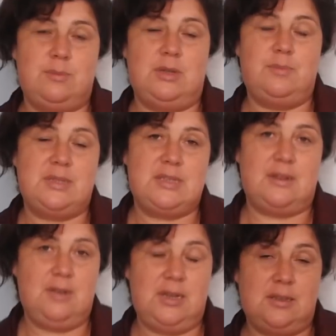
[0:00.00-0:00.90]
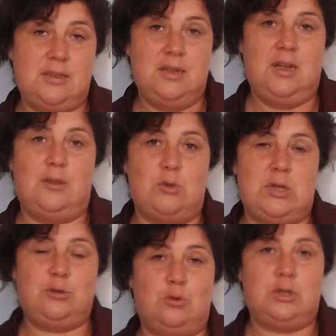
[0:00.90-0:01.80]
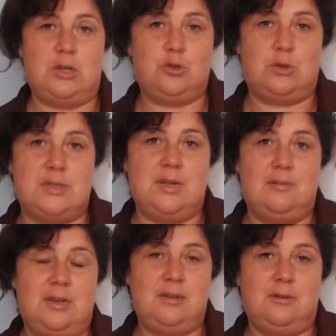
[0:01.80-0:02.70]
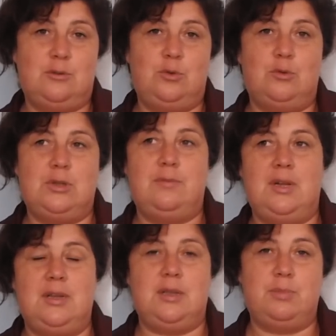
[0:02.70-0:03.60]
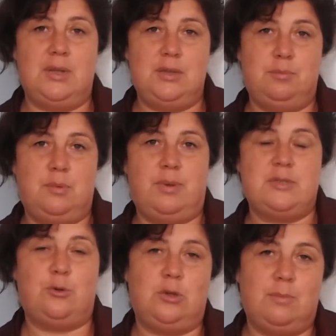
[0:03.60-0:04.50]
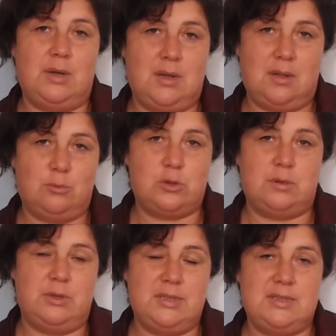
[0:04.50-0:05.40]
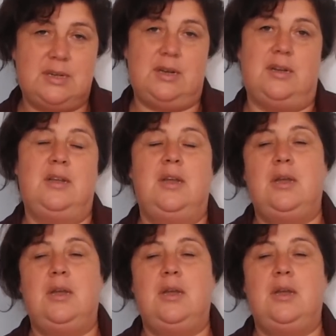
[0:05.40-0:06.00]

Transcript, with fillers: из себя не представляет, но зато он хорошо разговаривает, у него там великий план по постройке Байкаламурской магистрали.